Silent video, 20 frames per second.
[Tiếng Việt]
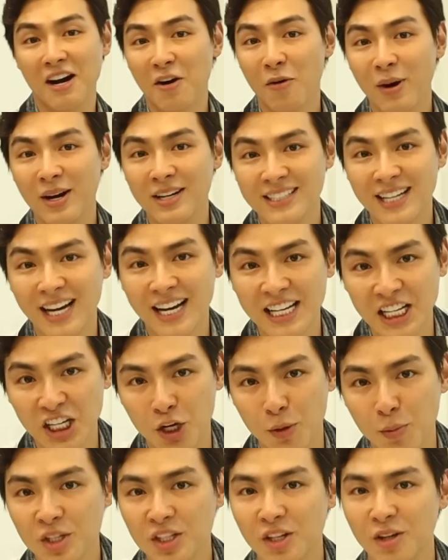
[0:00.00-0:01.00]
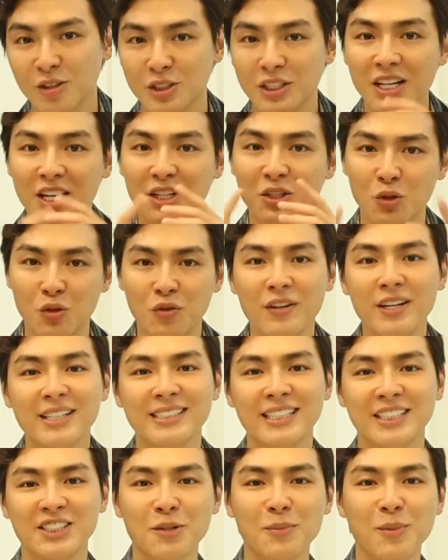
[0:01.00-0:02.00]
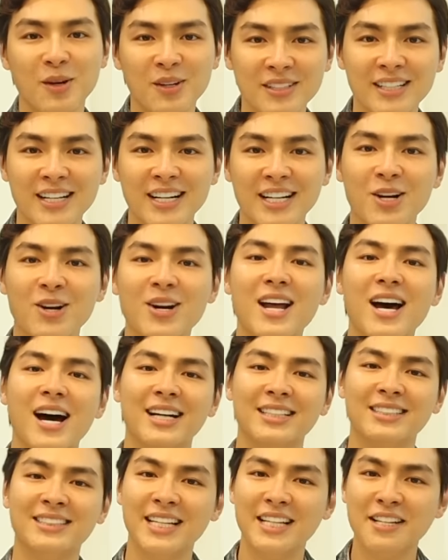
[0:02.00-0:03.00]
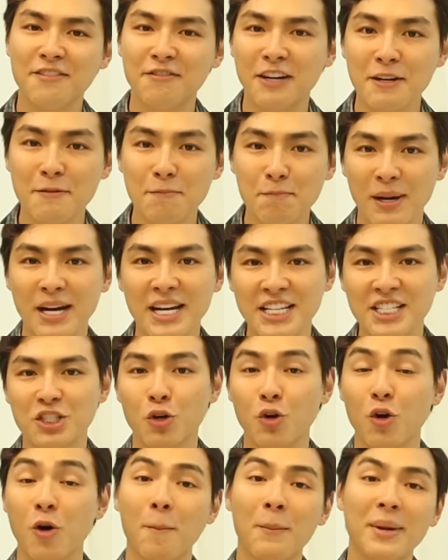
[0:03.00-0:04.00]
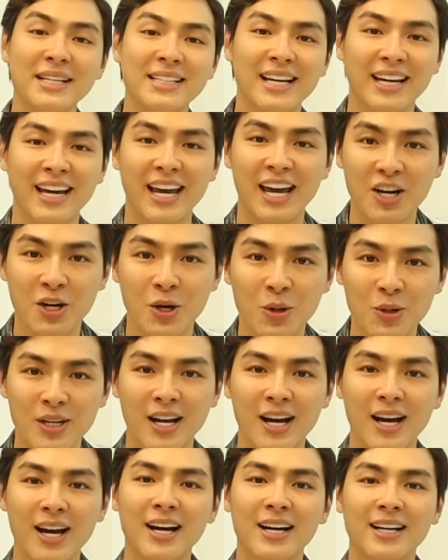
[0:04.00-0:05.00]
và ngoài ra thì có một điều rất là thú vị dành cho mọi người đó là ở trên fanpage của Metacare Gold